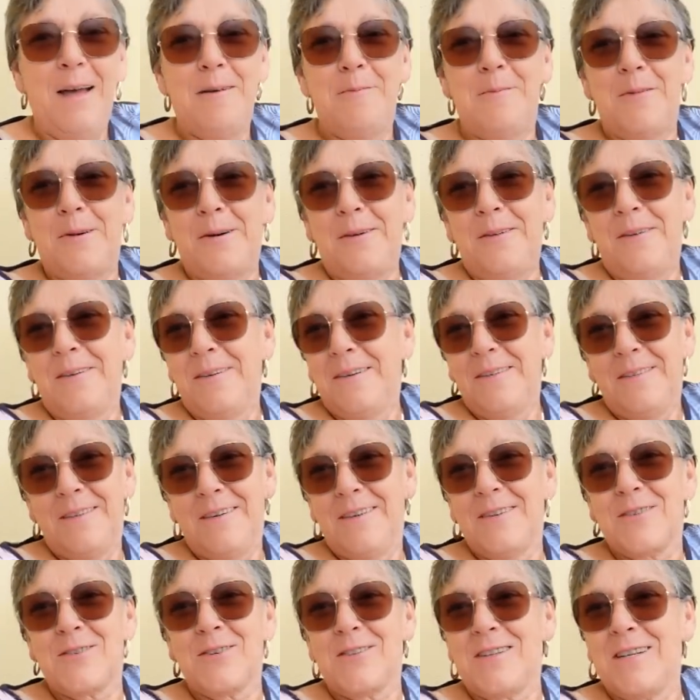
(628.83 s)
Bon,
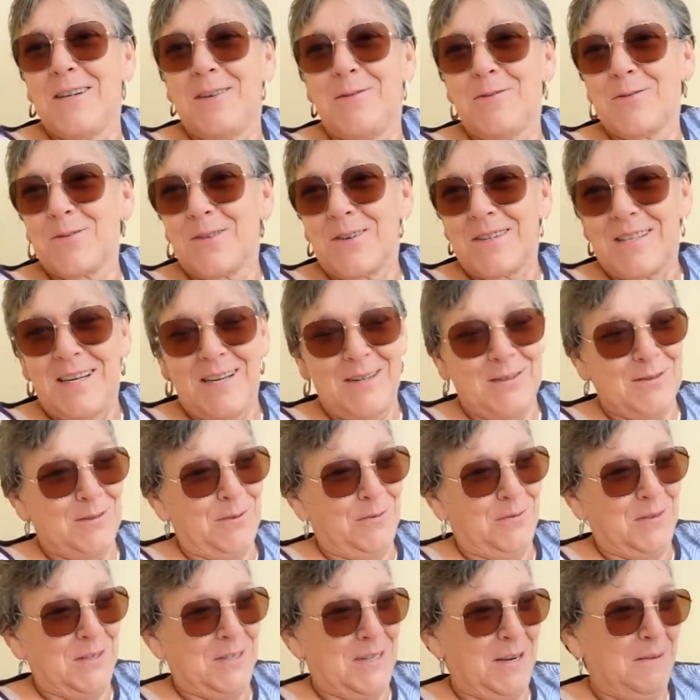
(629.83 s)
je dis toujours ça et je le
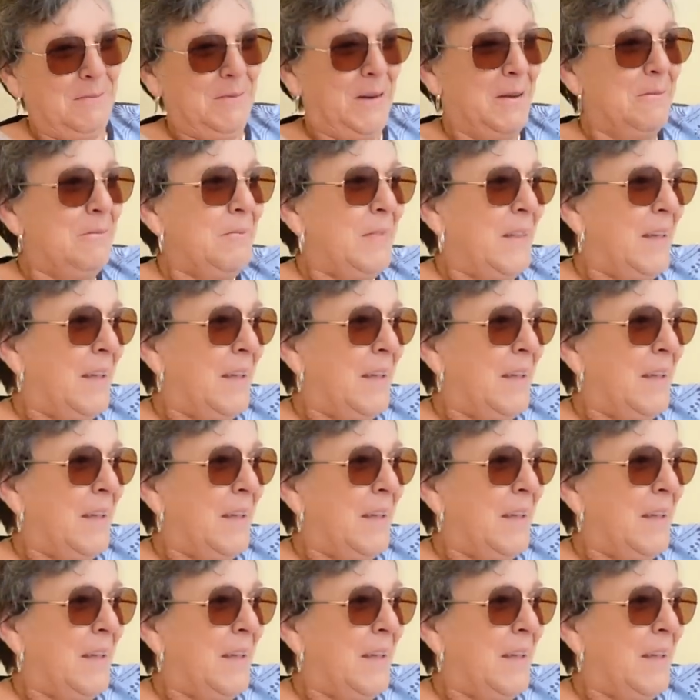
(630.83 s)
fais jamais.